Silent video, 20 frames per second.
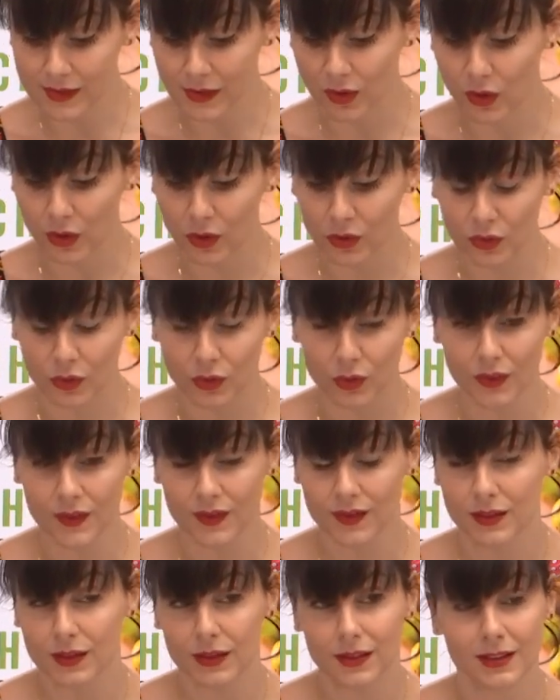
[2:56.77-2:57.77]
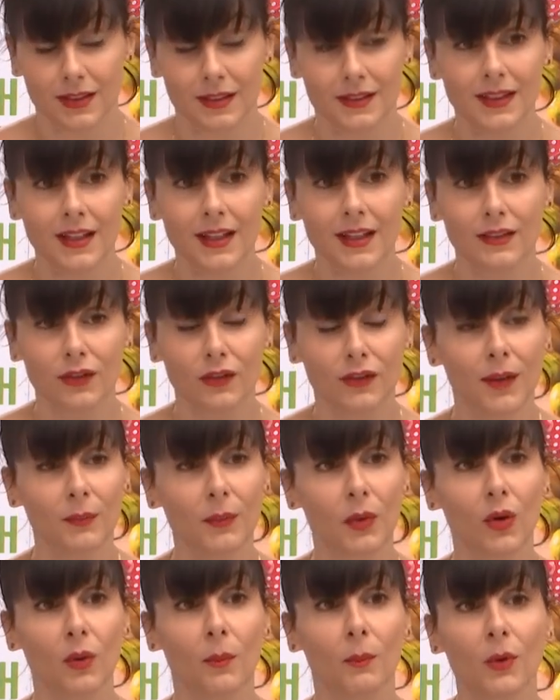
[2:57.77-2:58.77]
de L'idée est de
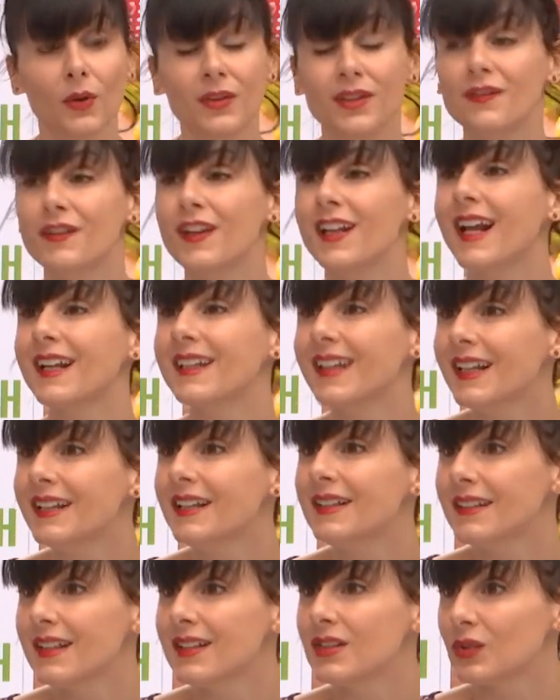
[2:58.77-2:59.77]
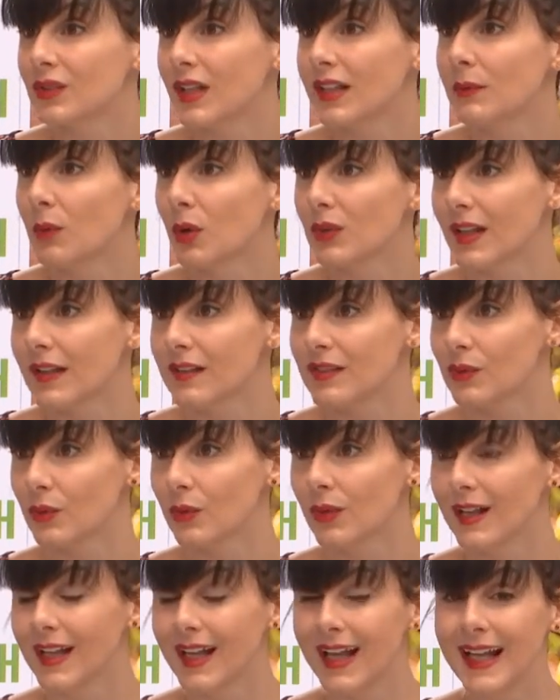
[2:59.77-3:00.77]
vraiment modifier la qualité de son alimentation.
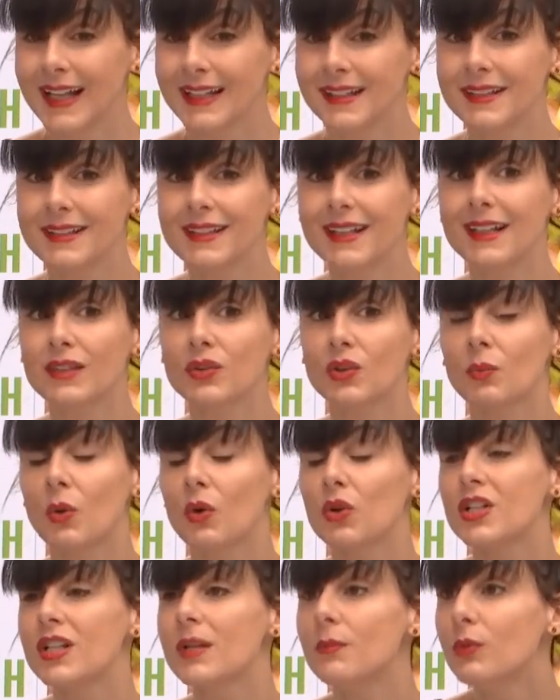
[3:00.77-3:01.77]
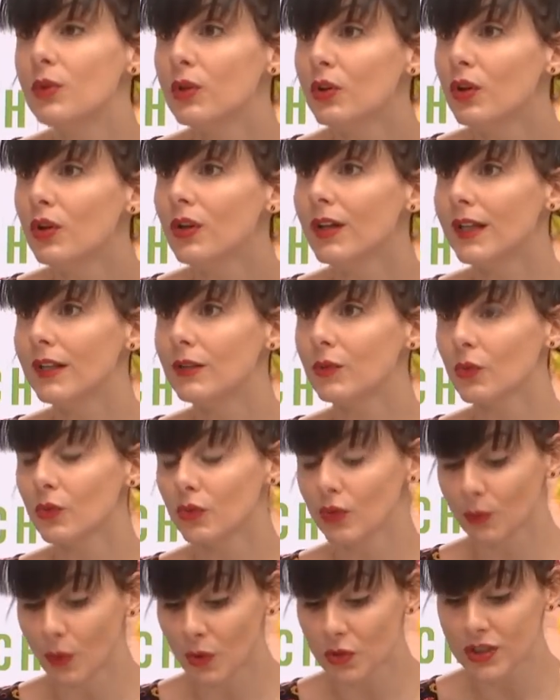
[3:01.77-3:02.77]
Mm. L'idée est de manger mieux et non
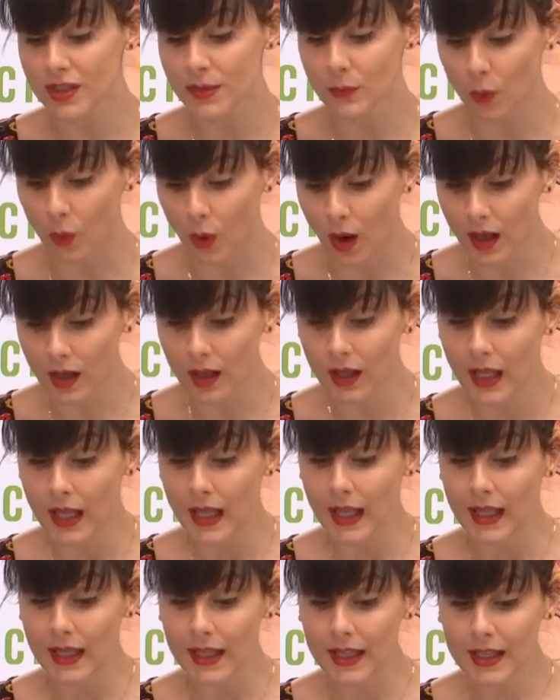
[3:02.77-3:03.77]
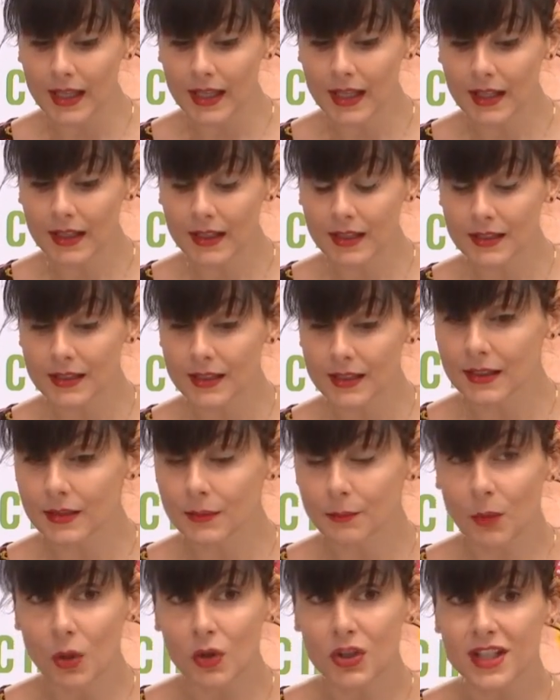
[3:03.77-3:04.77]
de manger moins. Mm. Et
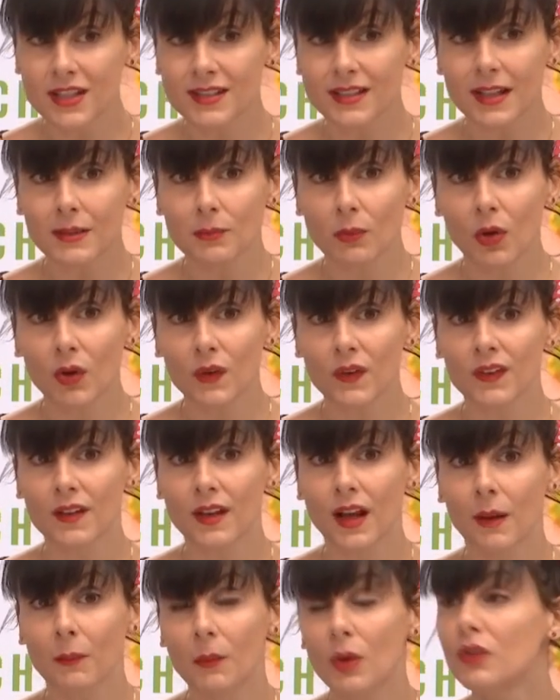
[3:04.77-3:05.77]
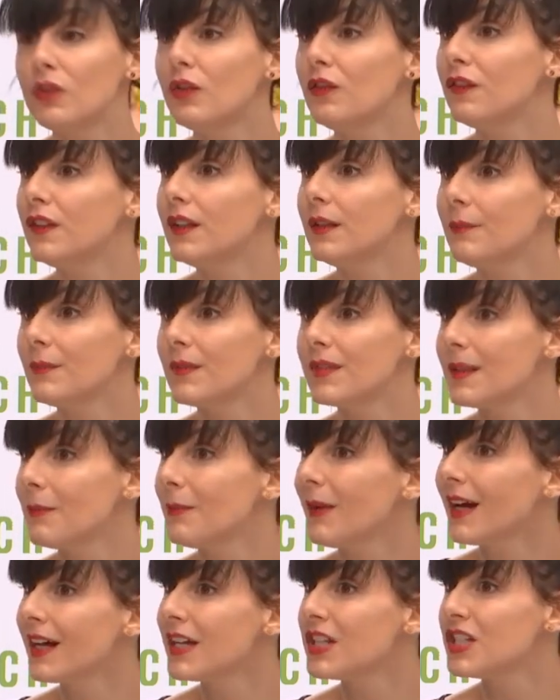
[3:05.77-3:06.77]
manger sainement, c'est un mode de vie, c'est
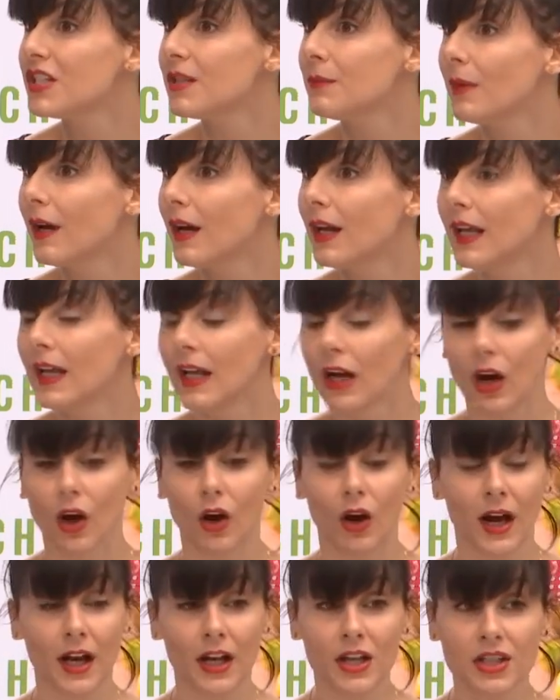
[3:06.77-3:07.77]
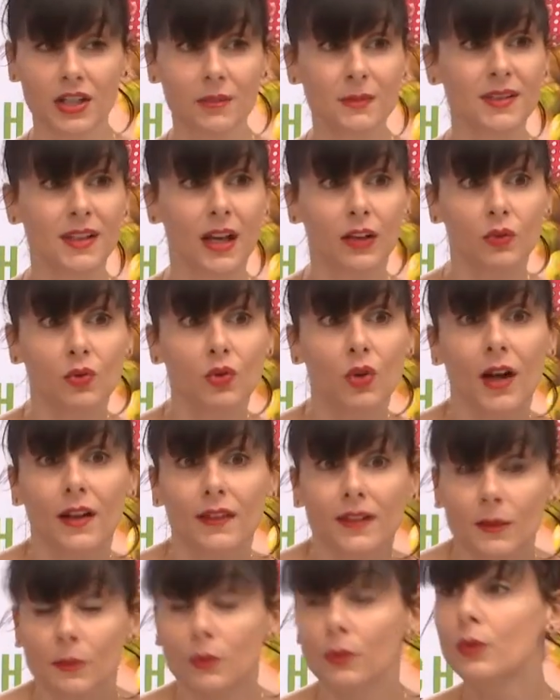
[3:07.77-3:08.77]
pas un régime. un régime, ça a toujours un
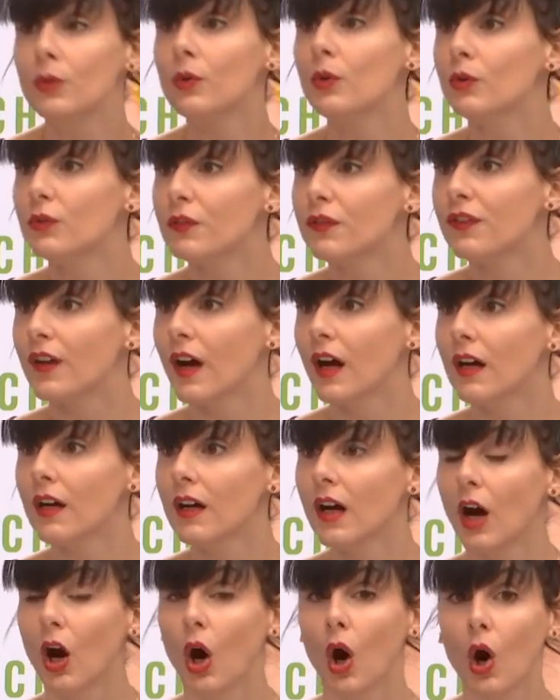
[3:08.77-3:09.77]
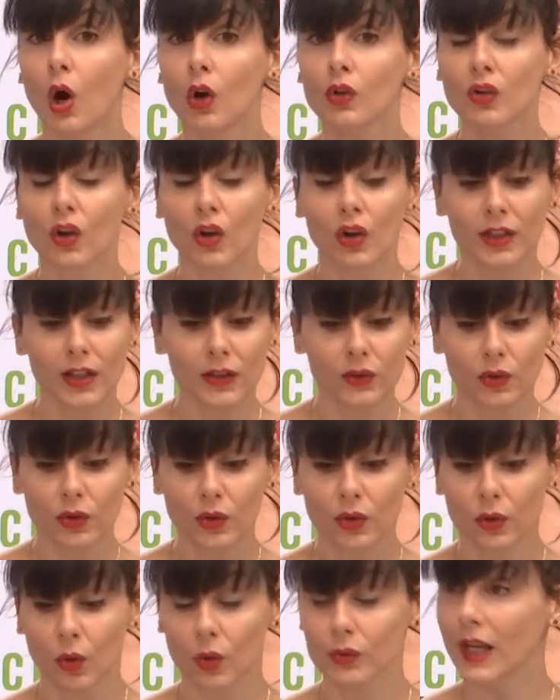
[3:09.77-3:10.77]
début, une fin. Entre les
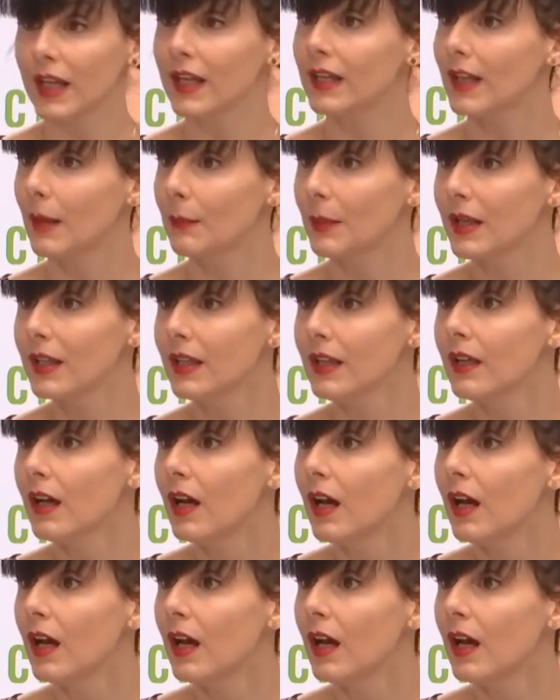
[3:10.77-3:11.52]
deux, on n'a rien appris.